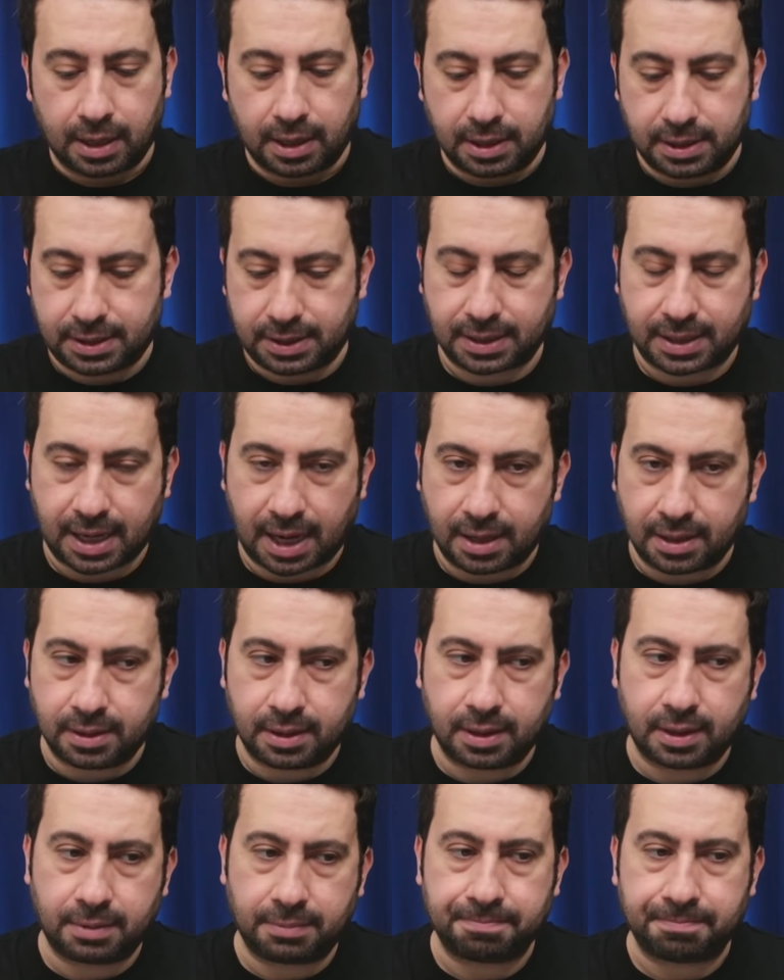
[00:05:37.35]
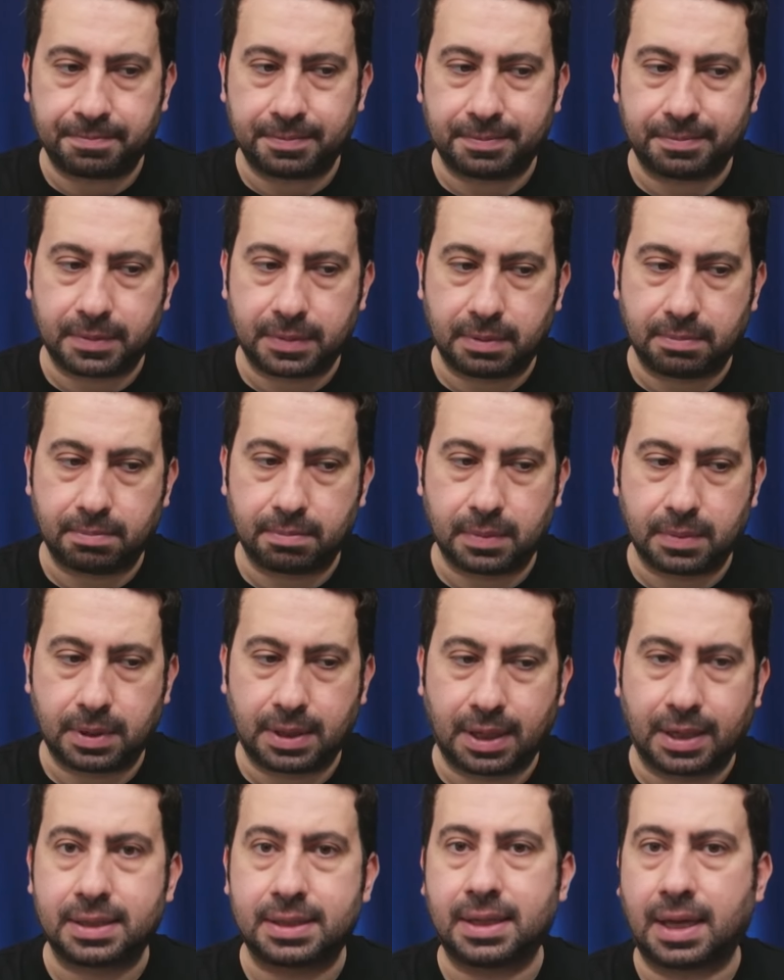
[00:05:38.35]
İşte kendi
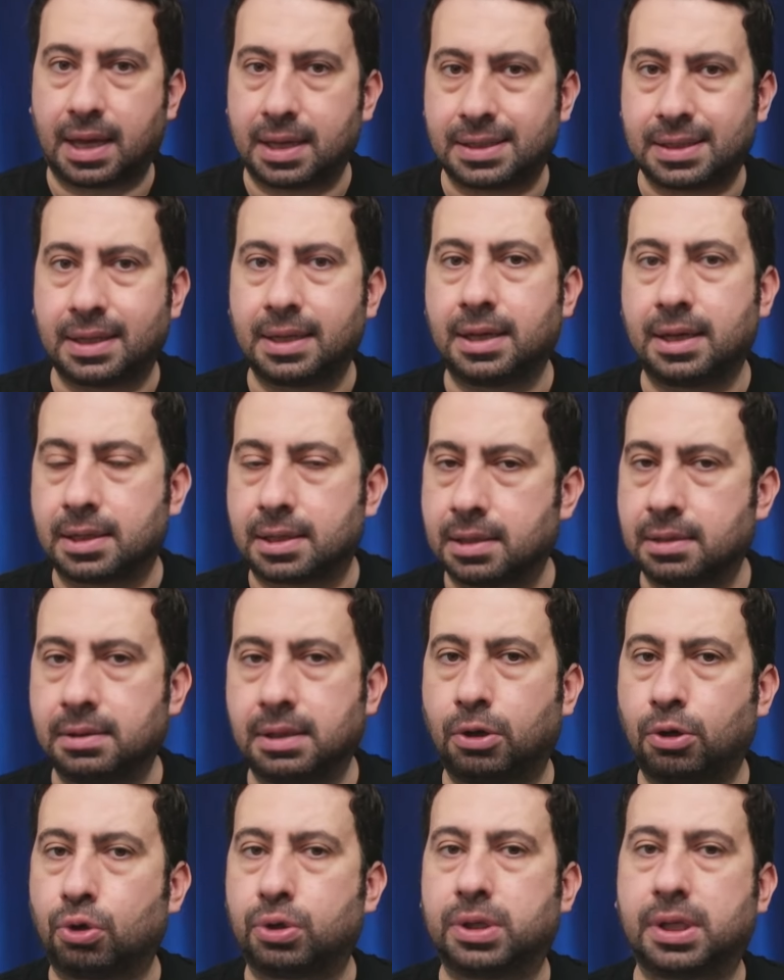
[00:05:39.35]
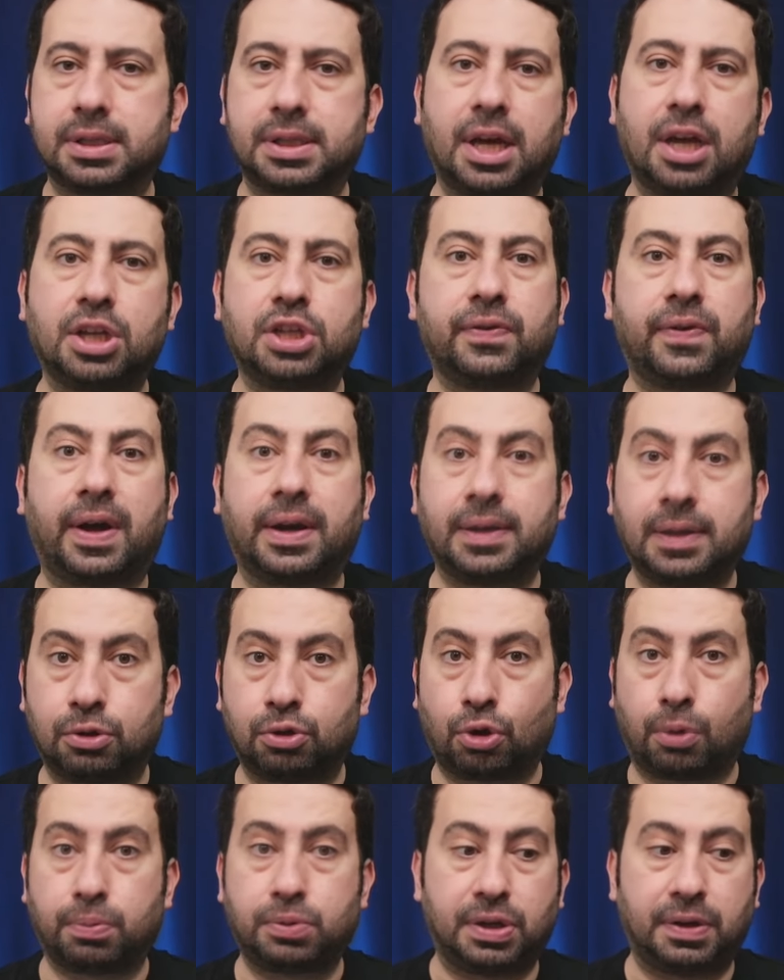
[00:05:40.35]
yarı sahasına yakın ya da orta saha
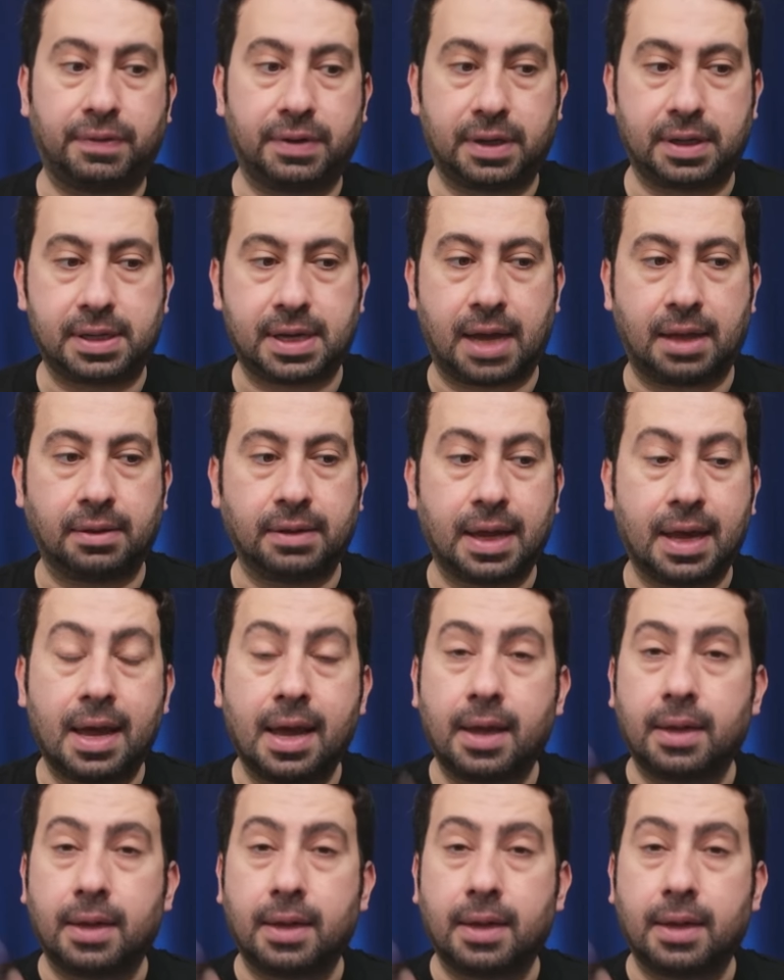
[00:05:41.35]
civarında top çevirirken